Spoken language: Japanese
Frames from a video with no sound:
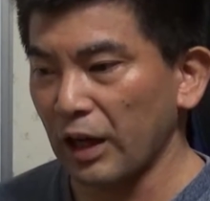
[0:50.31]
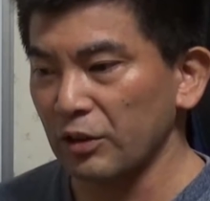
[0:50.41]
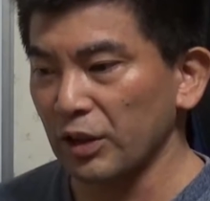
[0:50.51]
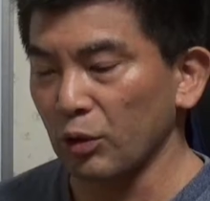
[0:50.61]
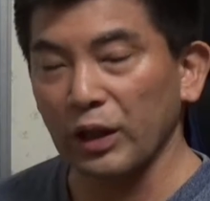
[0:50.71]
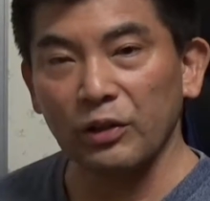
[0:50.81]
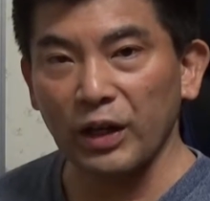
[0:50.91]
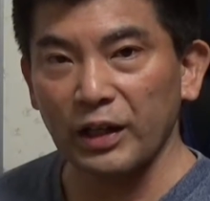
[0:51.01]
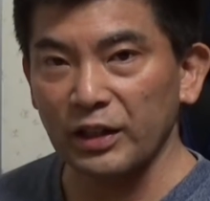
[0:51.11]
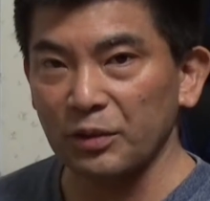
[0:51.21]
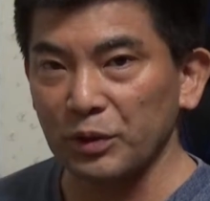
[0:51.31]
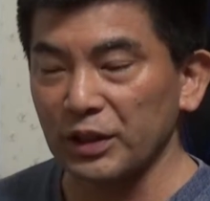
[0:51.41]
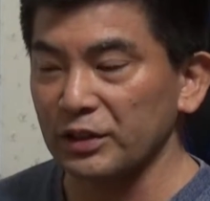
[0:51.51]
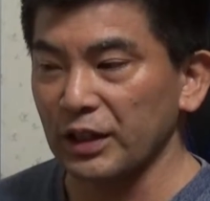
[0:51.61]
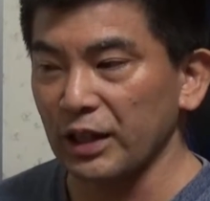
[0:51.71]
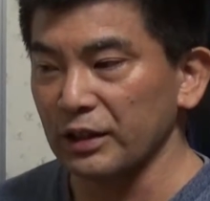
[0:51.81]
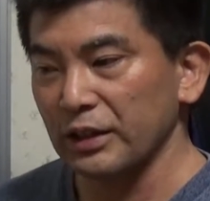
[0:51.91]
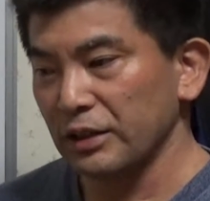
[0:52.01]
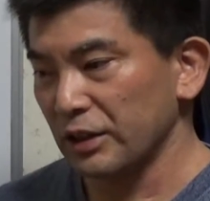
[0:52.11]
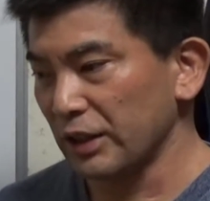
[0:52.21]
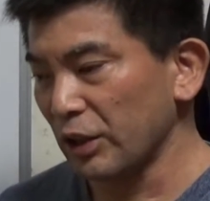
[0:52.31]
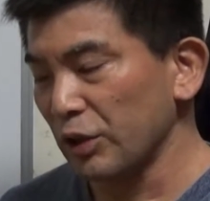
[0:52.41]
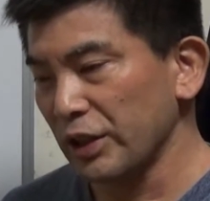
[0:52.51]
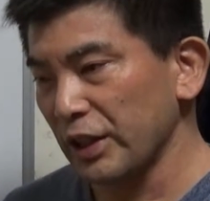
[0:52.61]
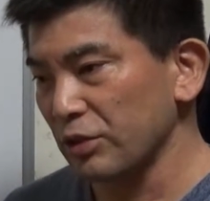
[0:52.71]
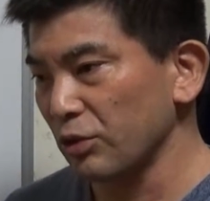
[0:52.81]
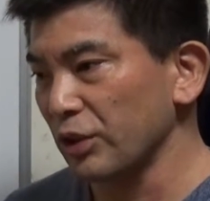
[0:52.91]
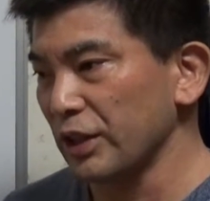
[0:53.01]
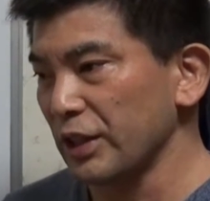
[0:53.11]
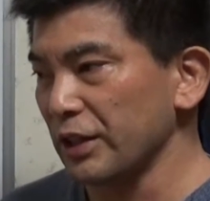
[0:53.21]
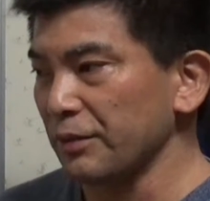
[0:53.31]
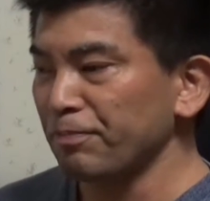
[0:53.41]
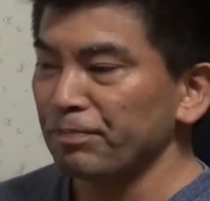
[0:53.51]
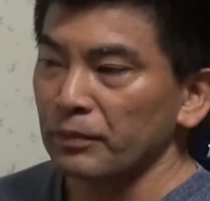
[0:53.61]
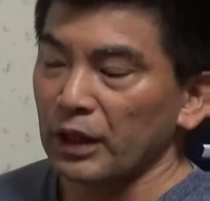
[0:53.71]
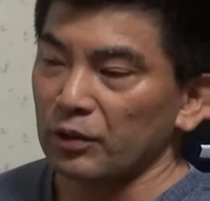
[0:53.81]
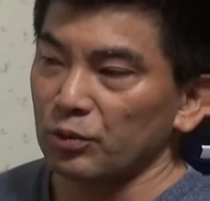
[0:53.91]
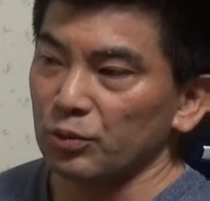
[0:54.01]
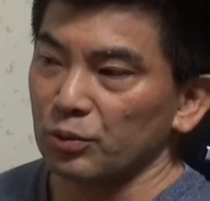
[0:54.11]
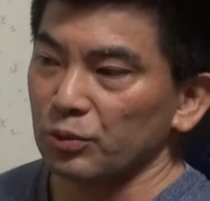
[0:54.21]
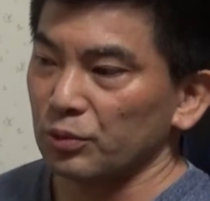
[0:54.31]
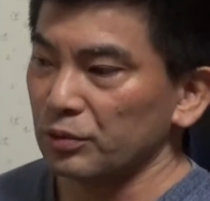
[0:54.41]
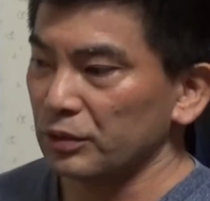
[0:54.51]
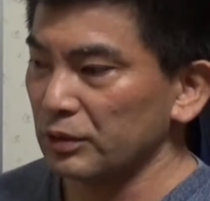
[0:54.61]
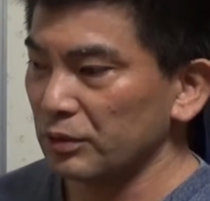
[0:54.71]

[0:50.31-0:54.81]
あるいは他の楽器でもいいんですが、ギターを弾いているときに、ど